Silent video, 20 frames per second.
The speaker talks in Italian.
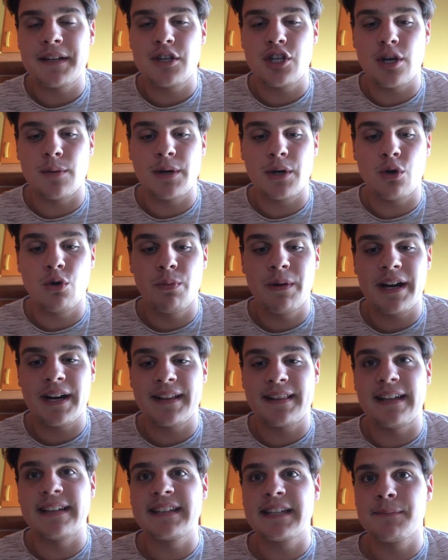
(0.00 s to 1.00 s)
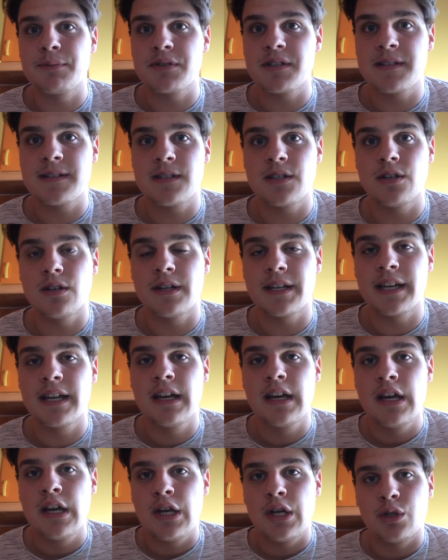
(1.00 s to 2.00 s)
per diciamo, recuperare tante posizioni,
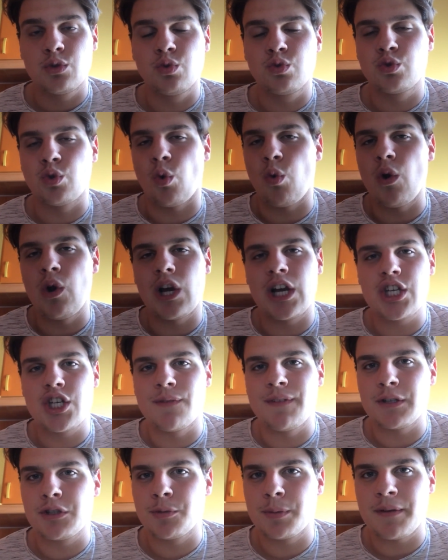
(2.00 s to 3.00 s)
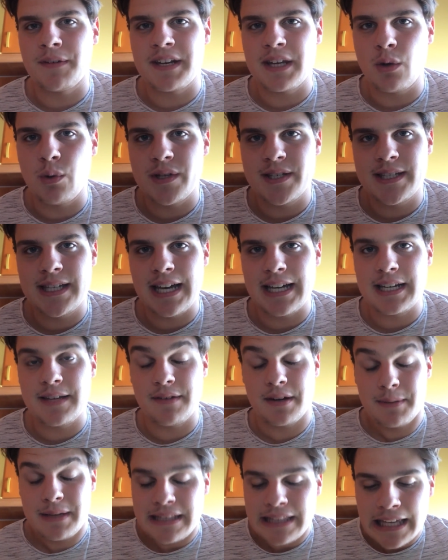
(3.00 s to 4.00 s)
tutto quello che ci ha fatto provare in questi
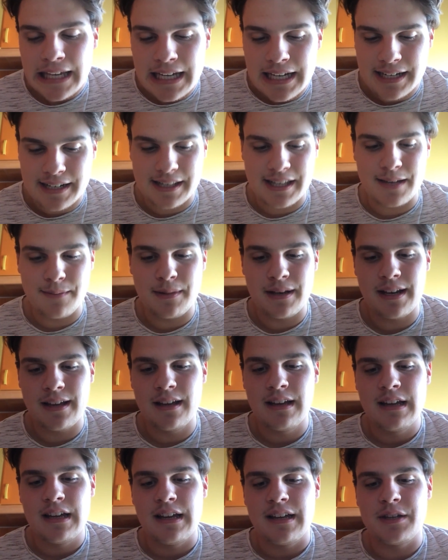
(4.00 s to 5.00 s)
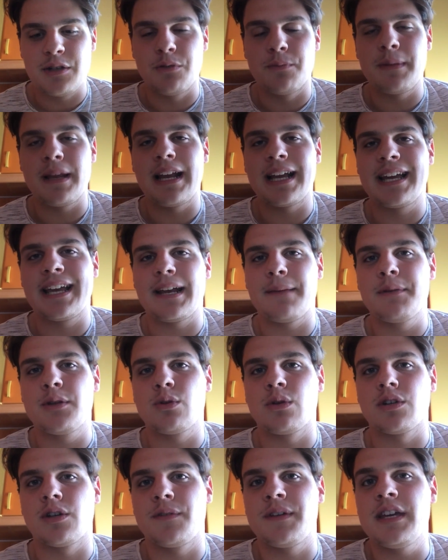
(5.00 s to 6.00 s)
anni è veramente incredibile, in un Milan che era
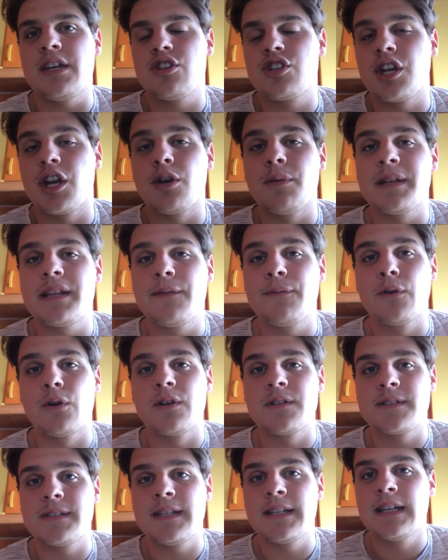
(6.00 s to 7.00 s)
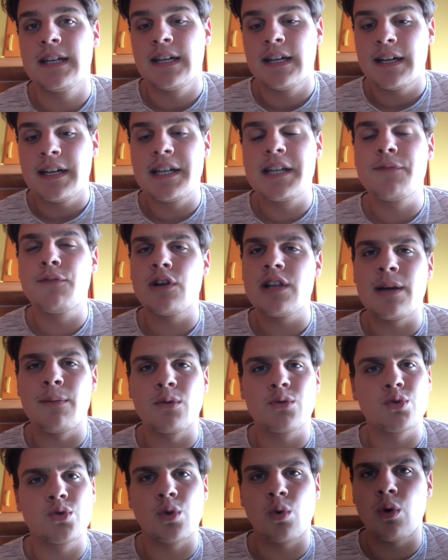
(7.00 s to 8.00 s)
abituato a vincere come tifosi,
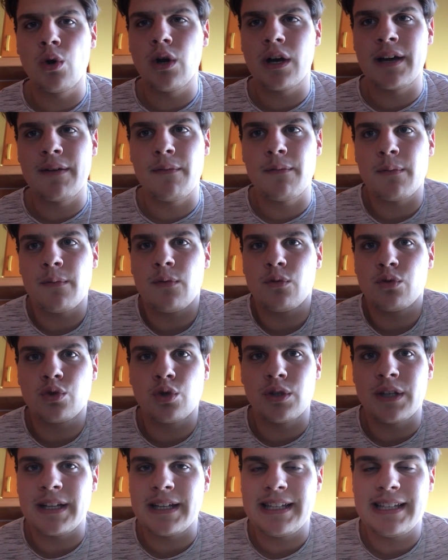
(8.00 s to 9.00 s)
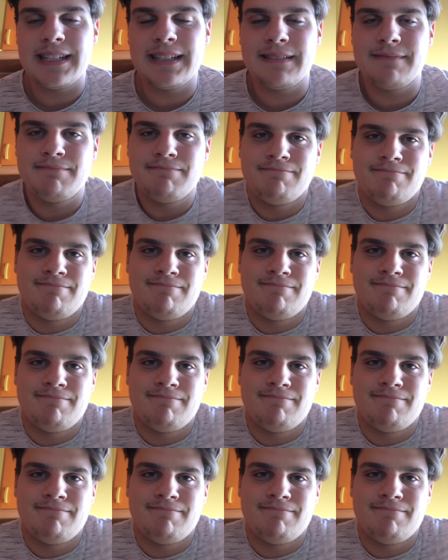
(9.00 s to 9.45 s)
rivogliamo tutto quello che abbiamo avuto negli